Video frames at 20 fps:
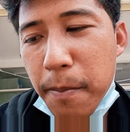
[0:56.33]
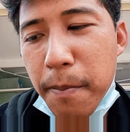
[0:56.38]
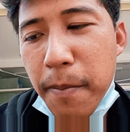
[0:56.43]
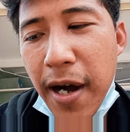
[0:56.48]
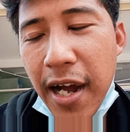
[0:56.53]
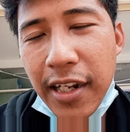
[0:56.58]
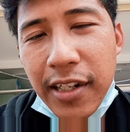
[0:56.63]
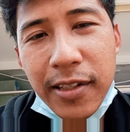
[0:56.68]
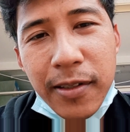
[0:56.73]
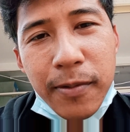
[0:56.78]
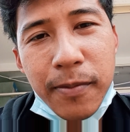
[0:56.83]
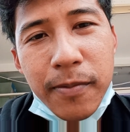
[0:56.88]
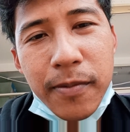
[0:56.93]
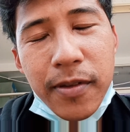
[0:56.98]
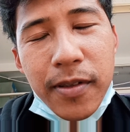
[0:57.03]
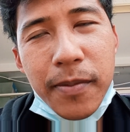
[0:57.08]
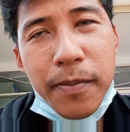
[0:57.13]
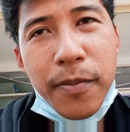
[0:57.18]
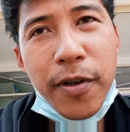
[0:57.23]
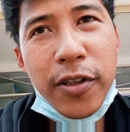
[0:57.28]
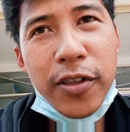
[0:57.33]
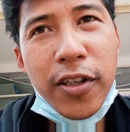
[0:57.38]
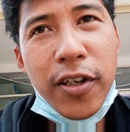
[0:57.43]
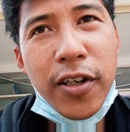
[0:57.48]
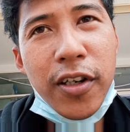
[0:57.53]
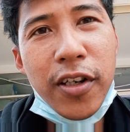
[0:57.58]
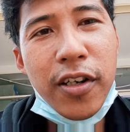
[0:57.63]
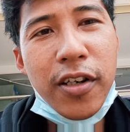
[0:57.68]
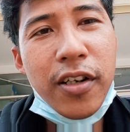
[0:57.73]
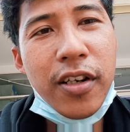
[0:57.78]
ban
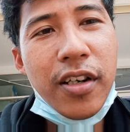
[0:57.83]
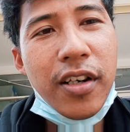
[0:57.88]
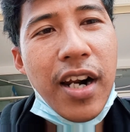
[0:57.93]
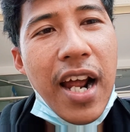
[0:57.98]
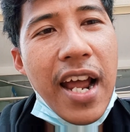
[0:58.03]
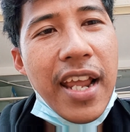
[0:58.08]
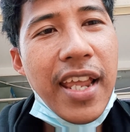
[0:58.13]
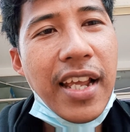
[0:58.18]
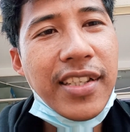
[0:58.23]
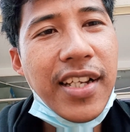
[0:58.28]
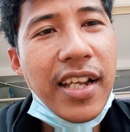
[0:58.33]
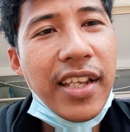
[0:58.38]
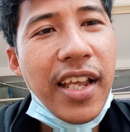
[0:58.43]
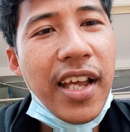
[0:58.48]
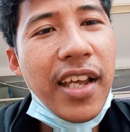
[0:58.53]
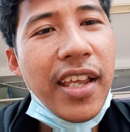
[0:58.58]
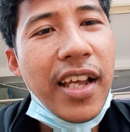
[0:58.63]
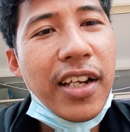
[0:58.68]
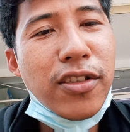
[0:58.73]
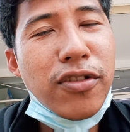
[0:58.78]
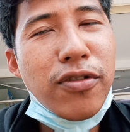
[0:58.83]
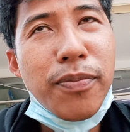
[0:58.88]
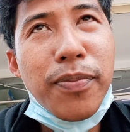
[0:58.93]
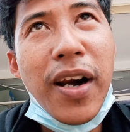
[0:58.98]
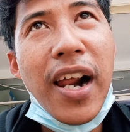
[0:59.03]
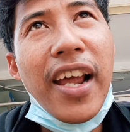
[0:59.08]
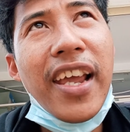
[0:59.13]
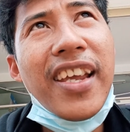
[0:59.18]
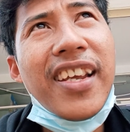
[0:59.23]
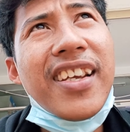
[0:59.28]
motor ayah saya yang
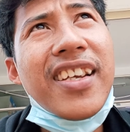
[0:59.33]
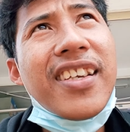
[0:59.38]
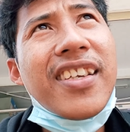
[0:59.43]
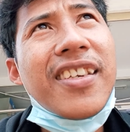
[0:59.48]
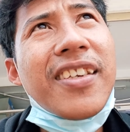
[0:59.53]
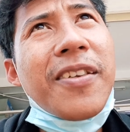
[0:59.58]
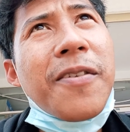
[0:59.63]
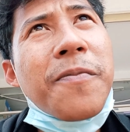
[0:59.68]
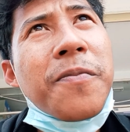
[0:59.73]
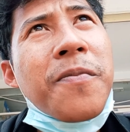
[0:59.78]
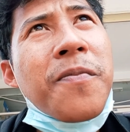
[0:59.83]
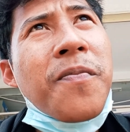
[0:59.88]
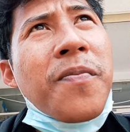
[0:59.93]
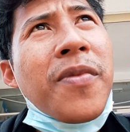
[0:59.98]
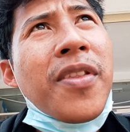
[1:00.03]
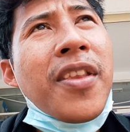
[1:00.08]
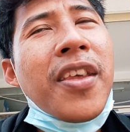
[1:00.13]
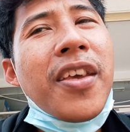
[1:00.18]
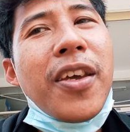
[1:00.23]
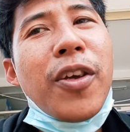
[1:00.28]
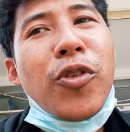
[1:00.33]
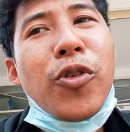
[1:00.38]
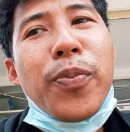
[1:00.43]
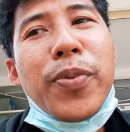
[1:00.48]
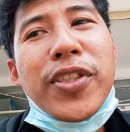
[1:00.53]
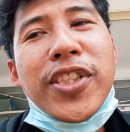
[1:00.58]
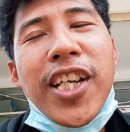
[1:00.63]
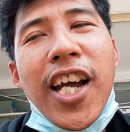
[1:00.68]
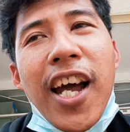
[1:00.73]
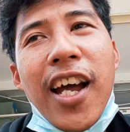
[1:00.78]
Supra X itu
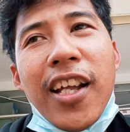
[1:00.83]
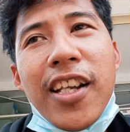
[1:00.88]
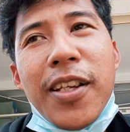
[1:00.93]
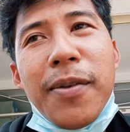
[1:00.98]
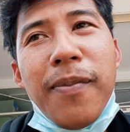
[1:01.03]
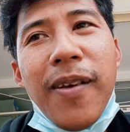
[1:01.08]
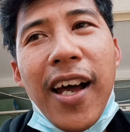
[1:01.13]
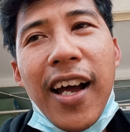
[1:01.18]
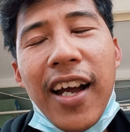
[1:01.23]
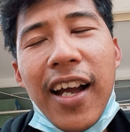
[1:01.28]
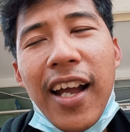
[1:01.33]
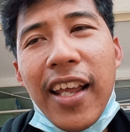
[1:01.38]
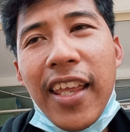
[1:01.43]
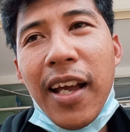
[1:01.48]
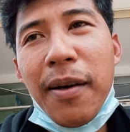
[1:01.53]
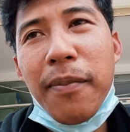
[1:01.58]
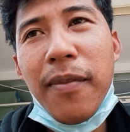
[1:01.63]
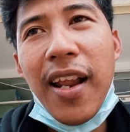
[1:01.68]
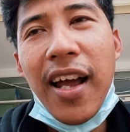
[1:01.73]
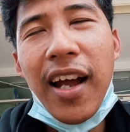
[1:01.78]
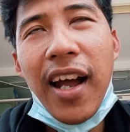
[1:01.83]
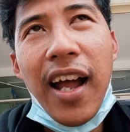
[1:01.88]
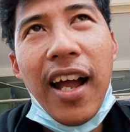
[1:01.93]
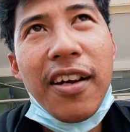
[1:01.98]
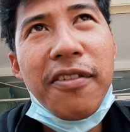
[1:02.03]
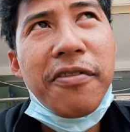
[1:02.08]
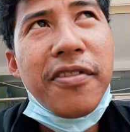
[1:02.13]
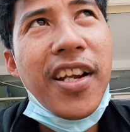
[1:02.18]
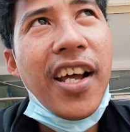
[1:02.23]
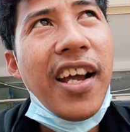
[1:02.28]
pecah di belakang yang
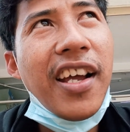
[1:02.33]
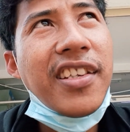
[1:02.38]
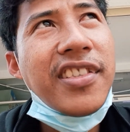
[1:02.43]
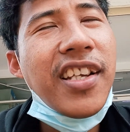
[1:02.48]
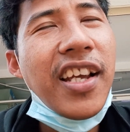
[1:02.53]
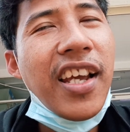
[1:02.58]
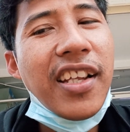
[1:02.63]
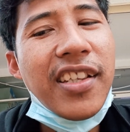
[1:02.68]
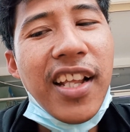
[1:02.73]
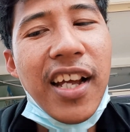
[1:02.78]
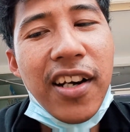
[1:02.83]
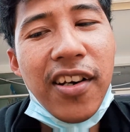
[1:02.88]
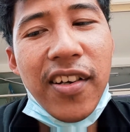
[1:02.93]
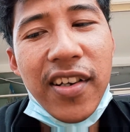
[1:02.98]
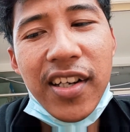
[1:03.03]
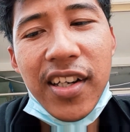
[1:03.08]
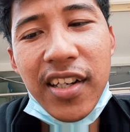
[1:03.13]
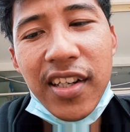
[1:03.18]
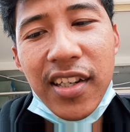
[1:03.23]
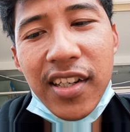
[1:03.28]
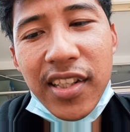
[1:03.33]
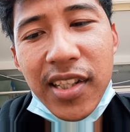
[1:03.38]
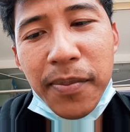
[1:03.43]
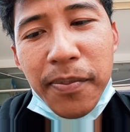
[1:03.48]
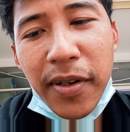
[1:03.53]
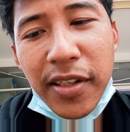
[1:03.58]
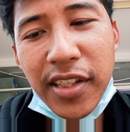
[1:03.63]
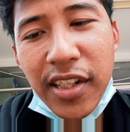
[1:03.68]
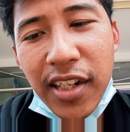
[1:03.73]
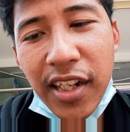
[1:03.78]
belakang udah saya taruh ke
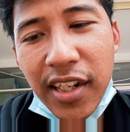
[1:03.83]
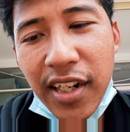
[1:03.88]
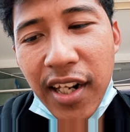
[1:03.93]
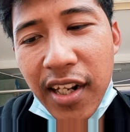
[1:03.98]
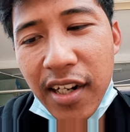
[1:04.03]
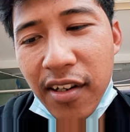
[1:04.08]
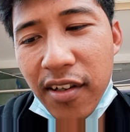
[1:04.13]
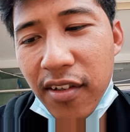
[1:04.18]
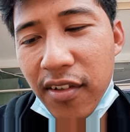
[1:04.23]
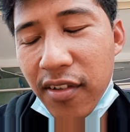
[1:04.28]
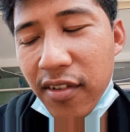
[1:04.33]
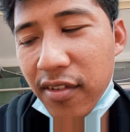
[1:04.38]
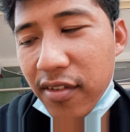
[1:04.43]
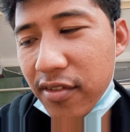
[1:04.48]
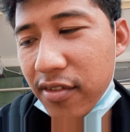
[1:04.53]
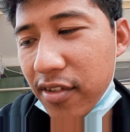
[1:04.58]
tempatnya Narno